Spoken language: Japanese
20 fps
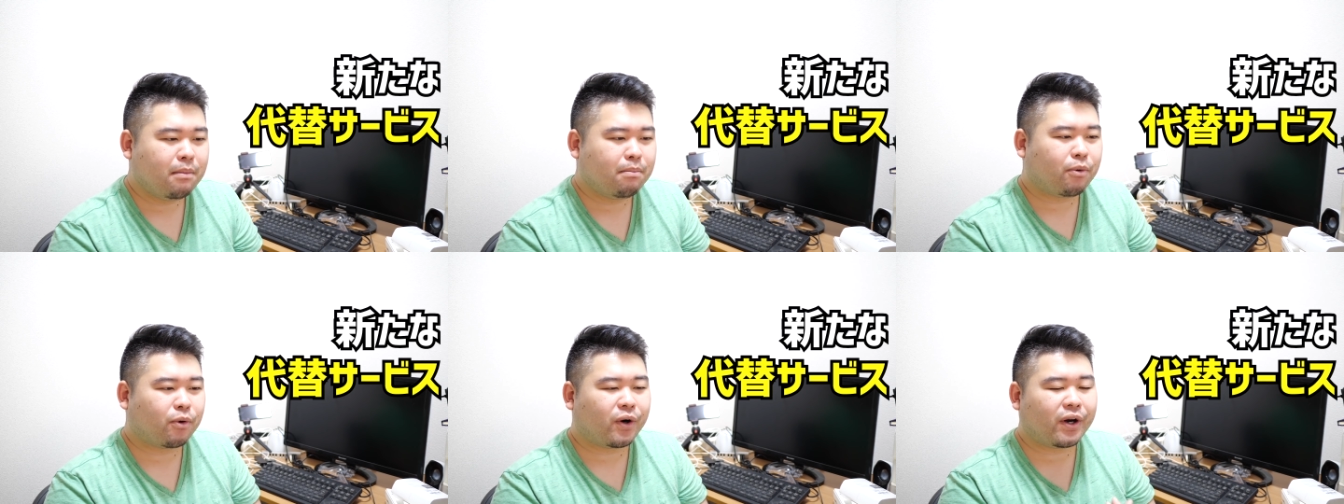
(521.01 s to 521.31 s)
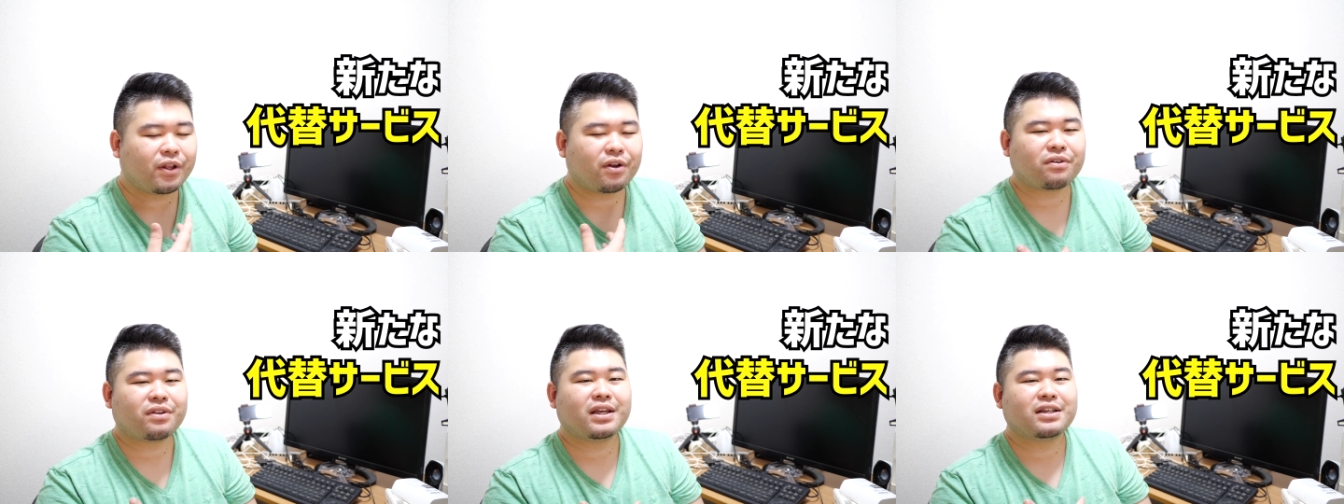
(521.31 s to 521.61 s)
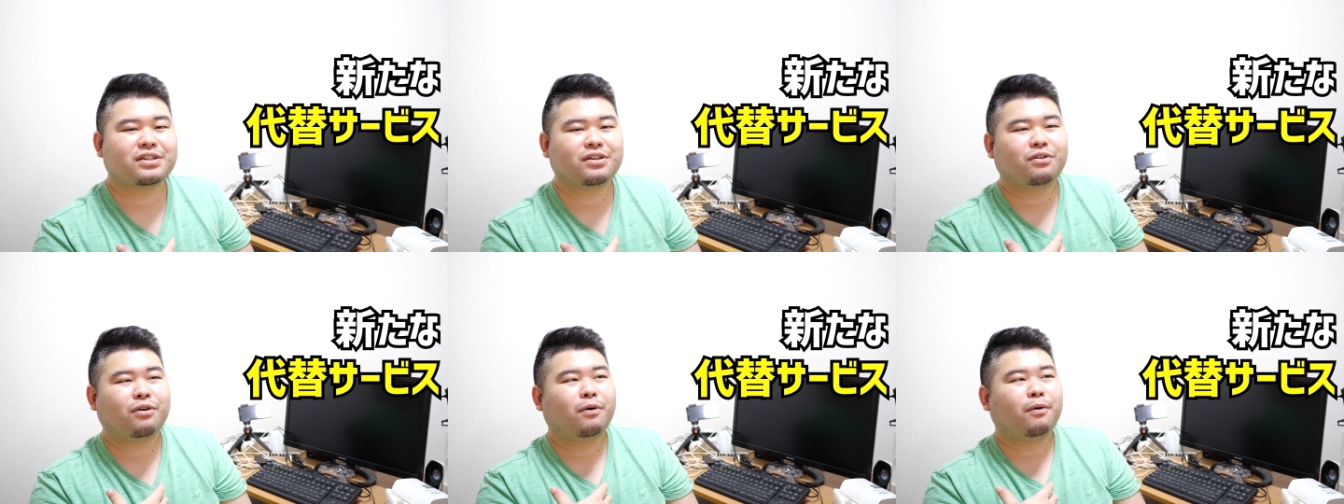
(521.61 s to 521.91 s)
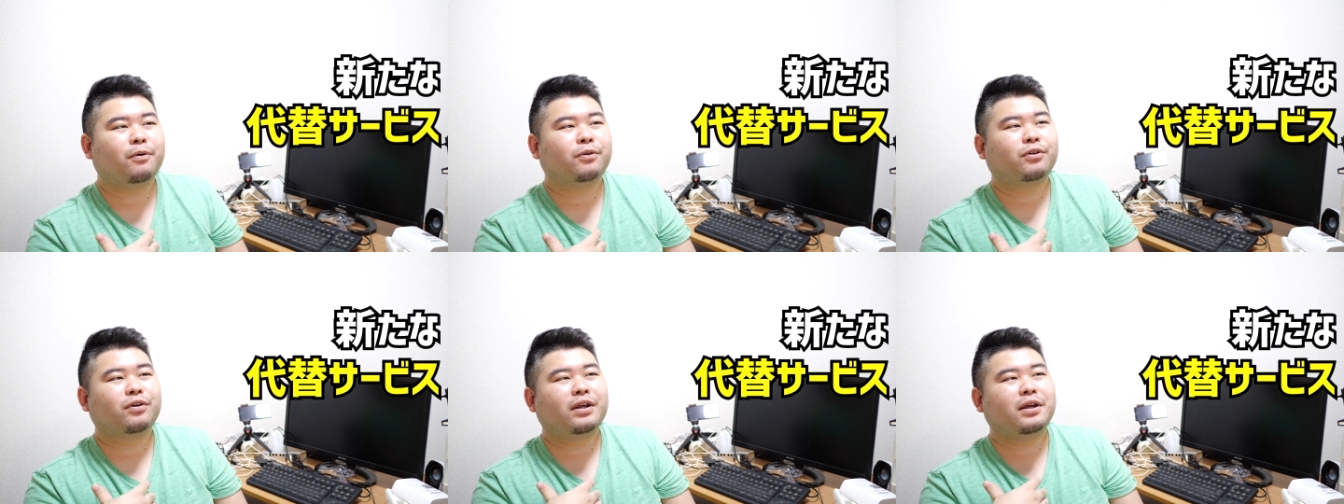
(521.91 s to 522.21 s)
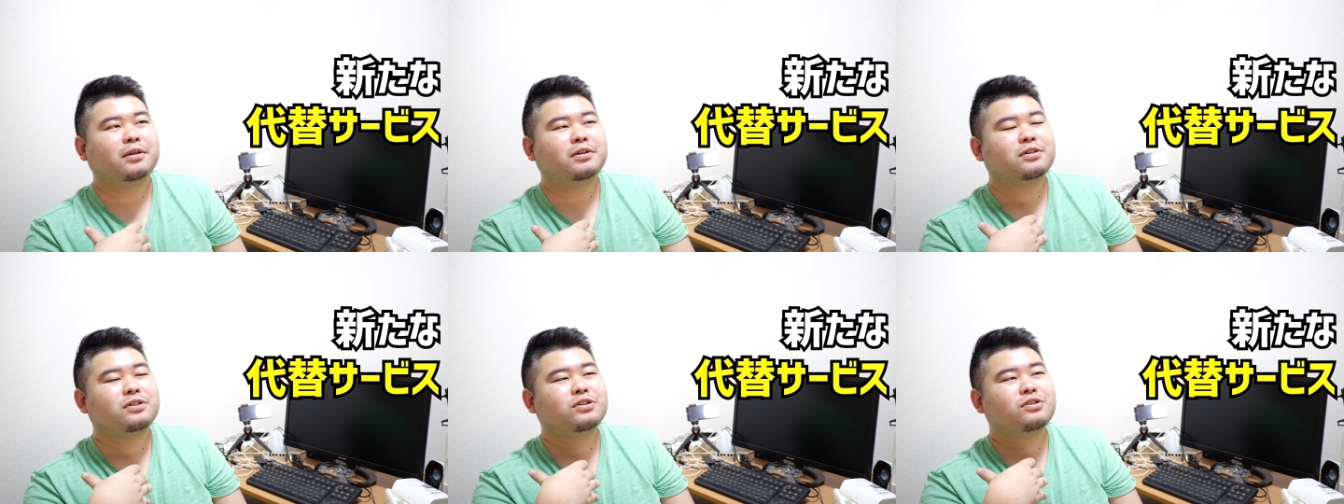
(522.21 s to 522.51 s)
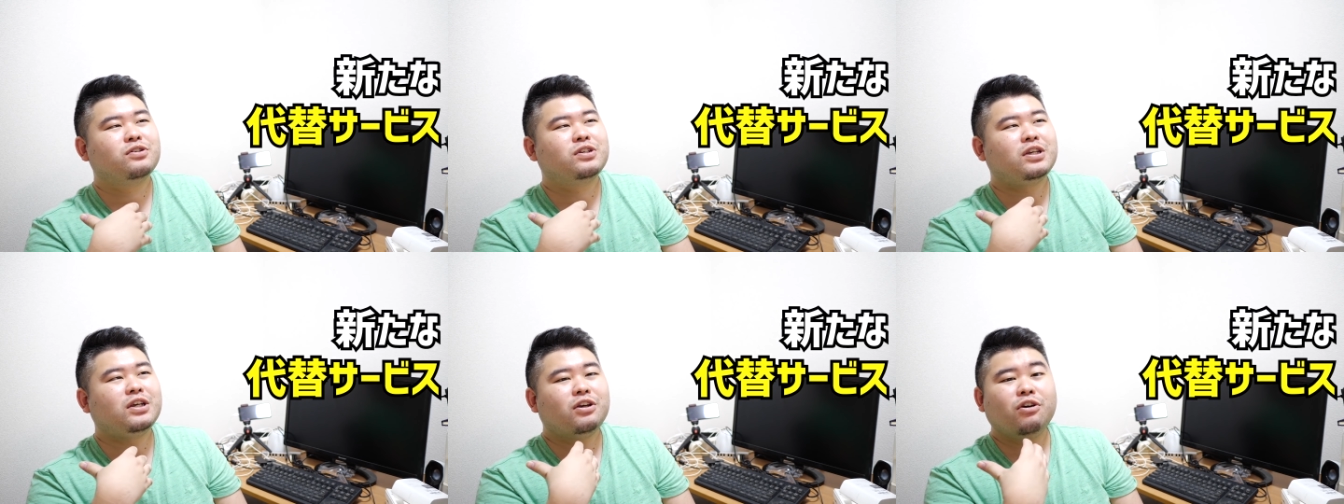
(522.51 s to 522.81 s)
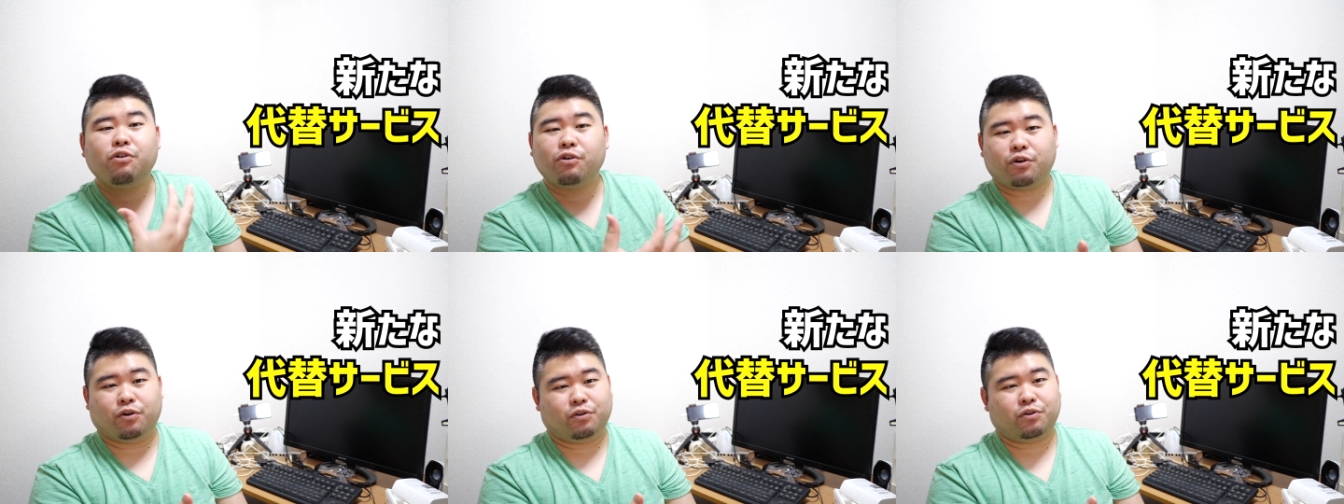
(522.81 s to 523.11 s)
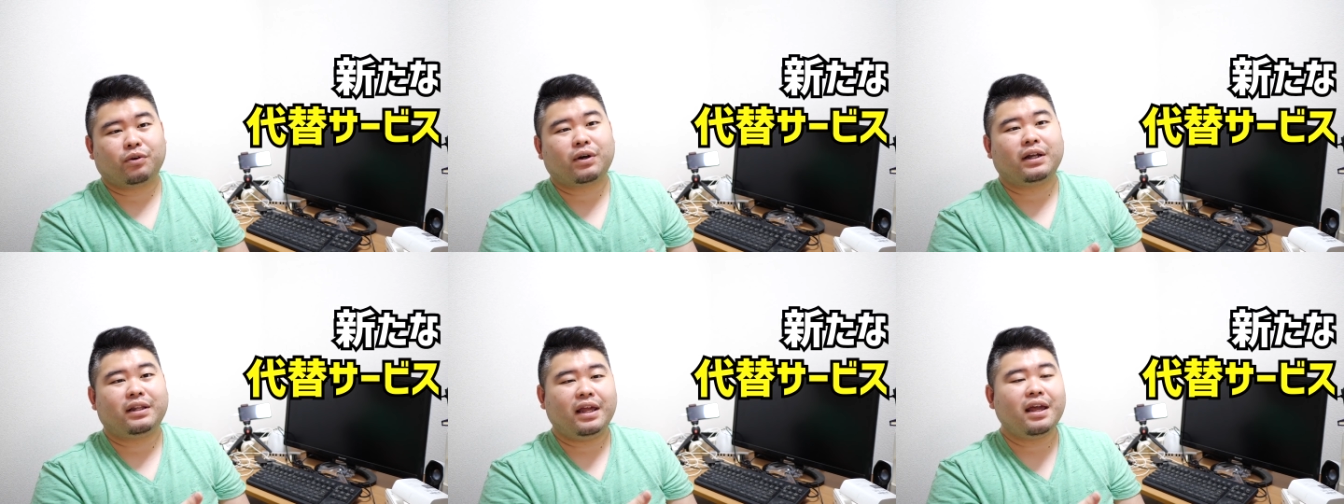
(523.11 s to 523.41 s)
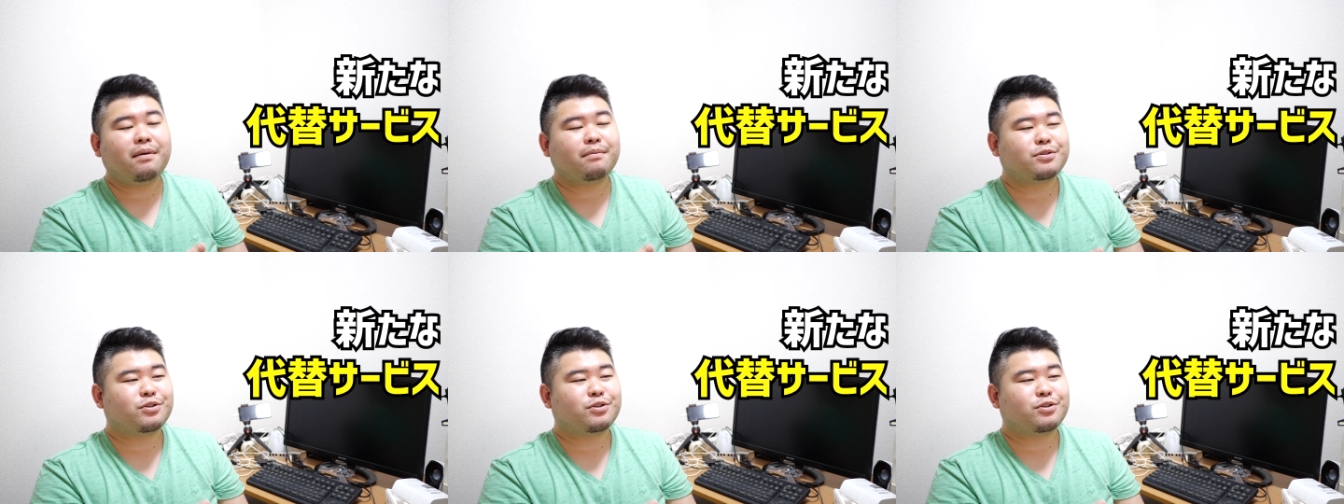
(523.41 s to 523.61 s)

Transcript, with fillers: 僕にとってはその本当に通信容量とかね、